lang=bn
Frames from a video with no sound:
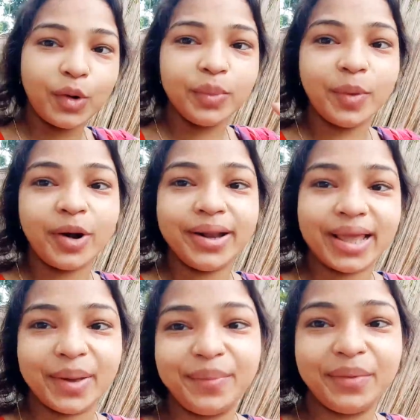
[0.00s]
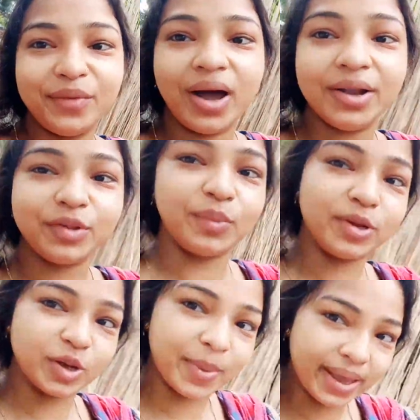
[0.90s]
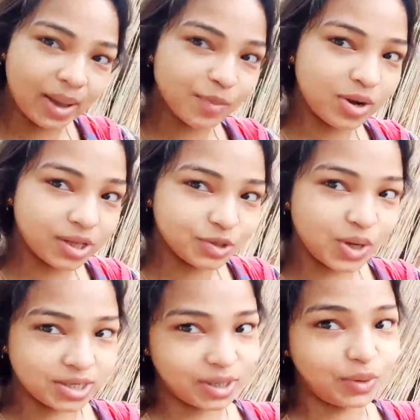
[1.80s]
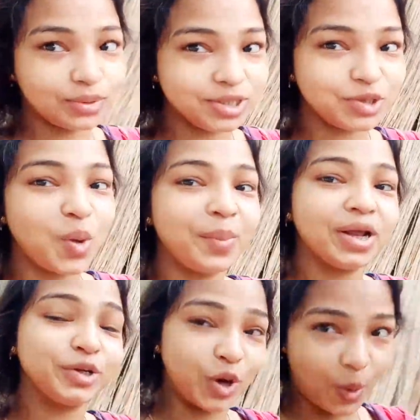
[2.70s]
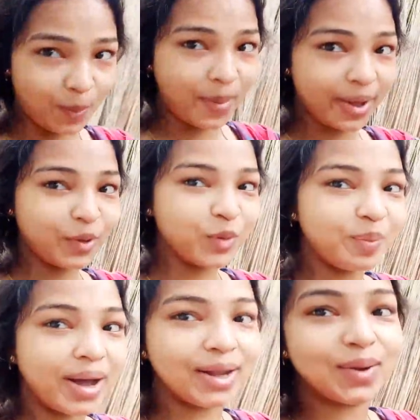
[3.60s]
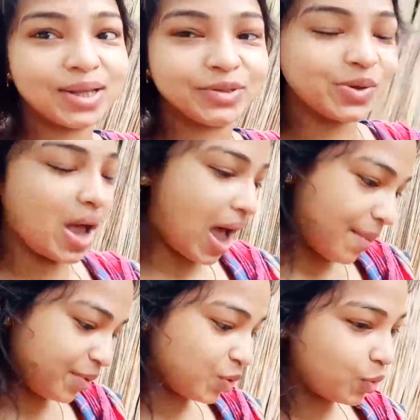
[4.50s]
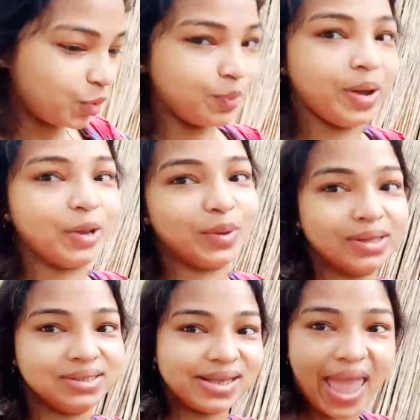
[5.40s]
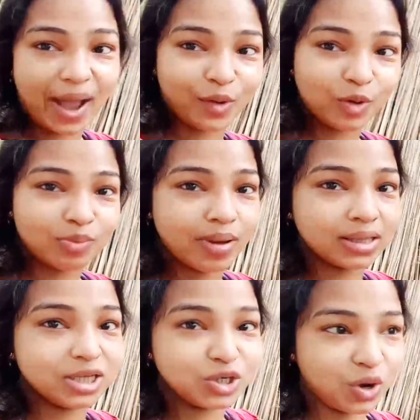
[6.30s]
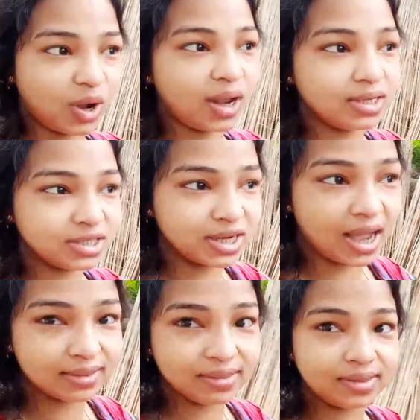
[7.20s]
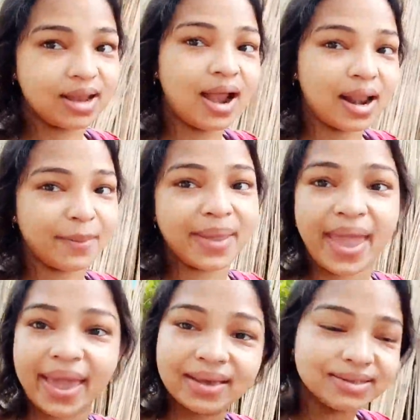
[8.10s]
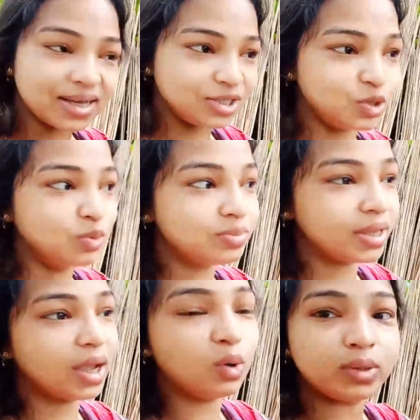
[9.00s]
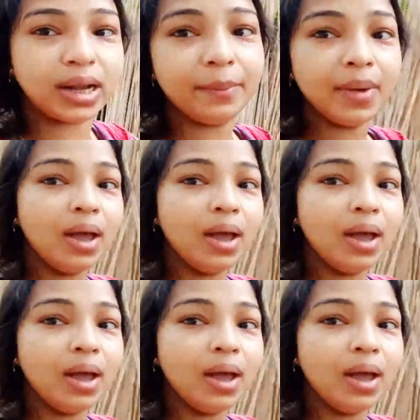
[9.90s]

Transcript: গুড মর্নিং এভরিওয়ান তোমরা সবাই কেমন আছো আশা করছি তোমরা সবাই খুব ভালো আছো আমিও খুব ভালো আছি এখন বাজে সকাল সাতটা আর আমি এই জাস্ট ঘুম থেকে উঠলাম